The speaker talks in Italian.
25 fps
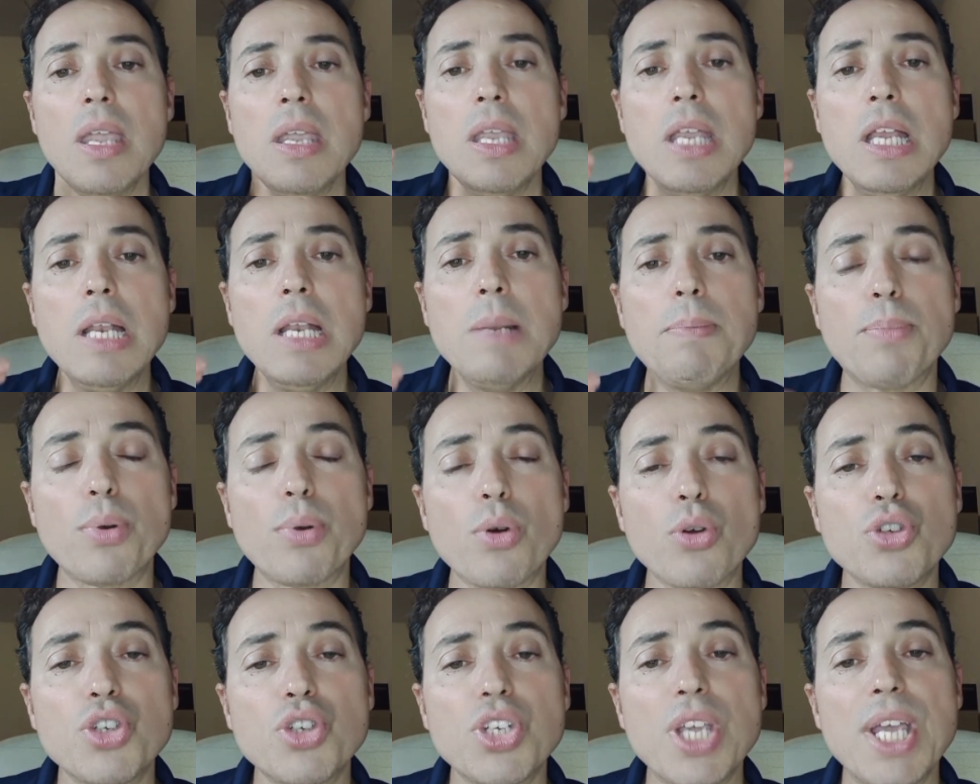Il
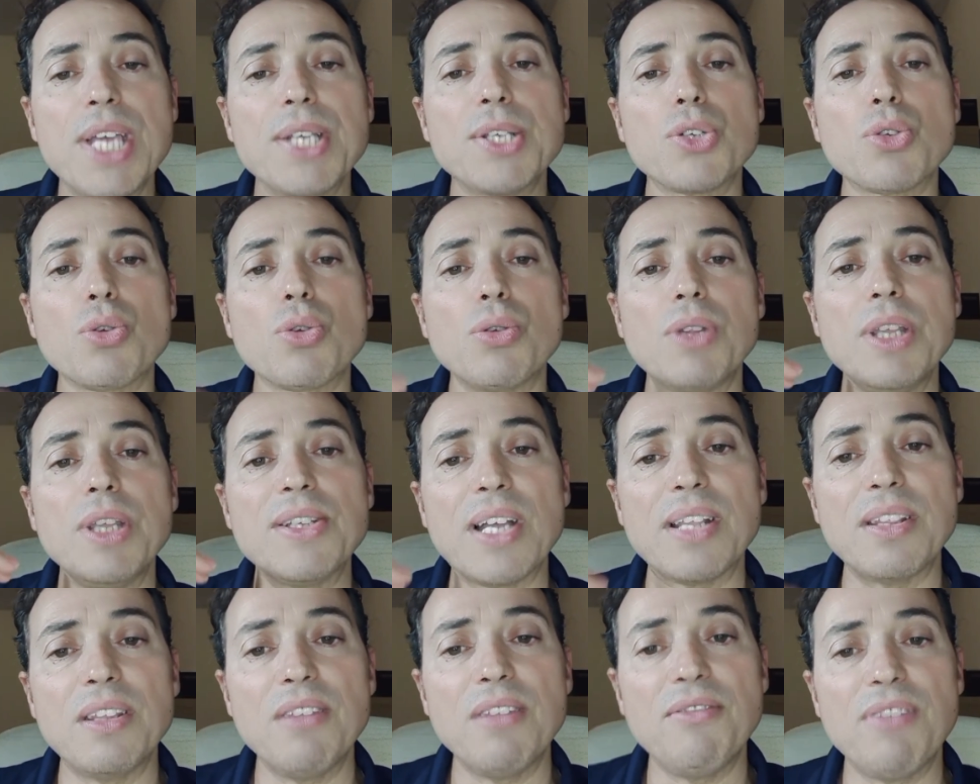processo di
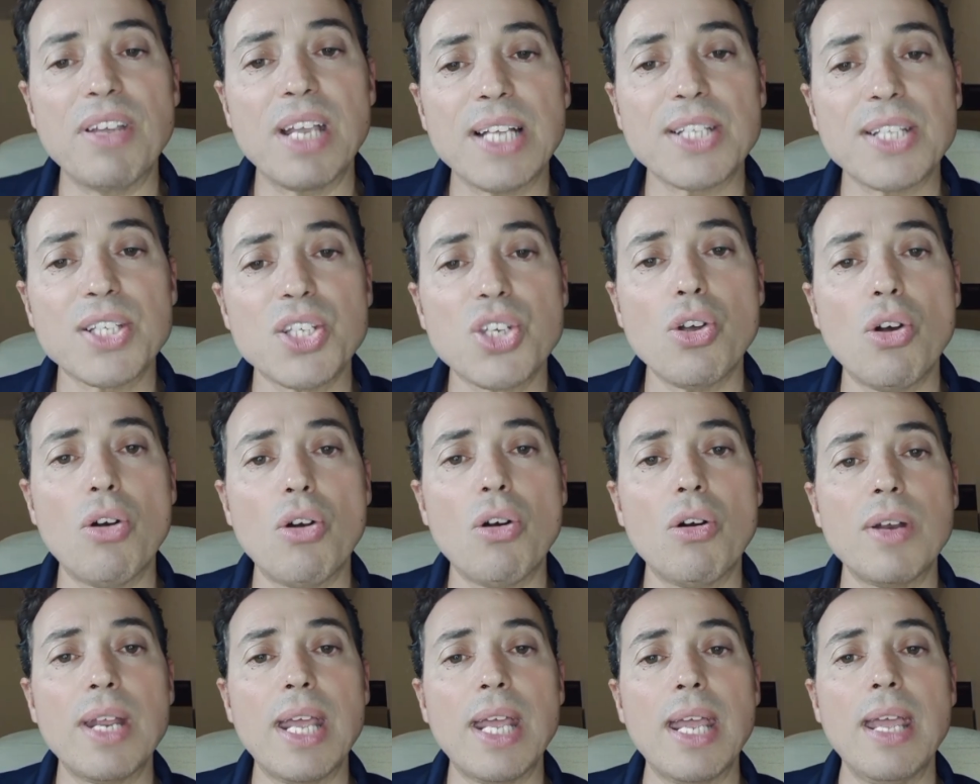
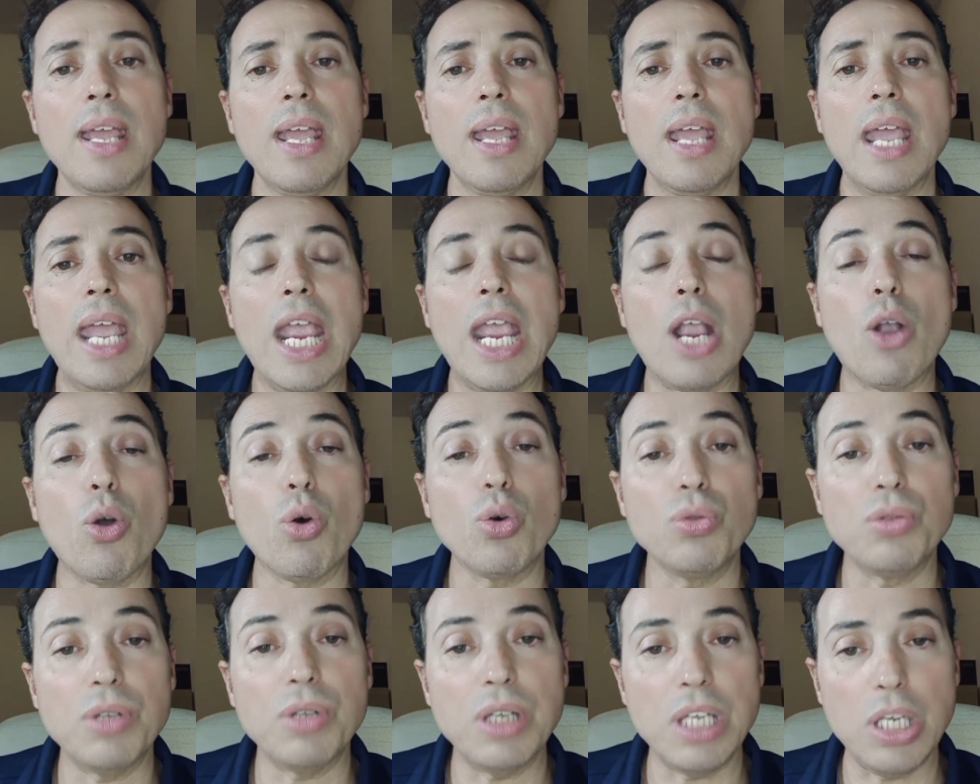santificazione è
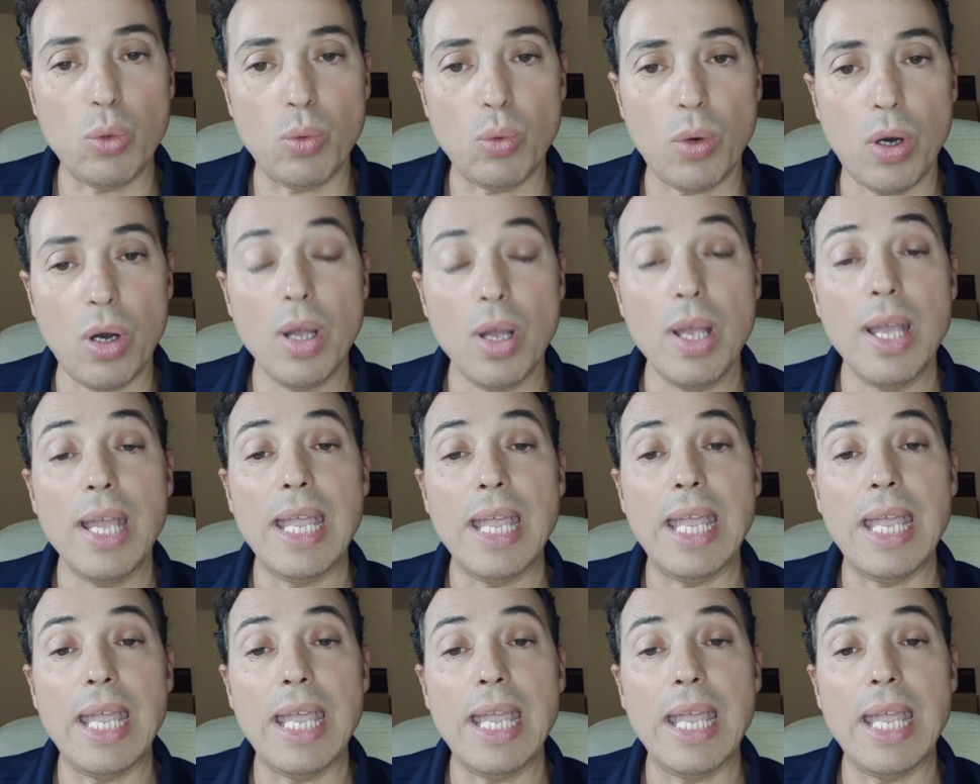continuo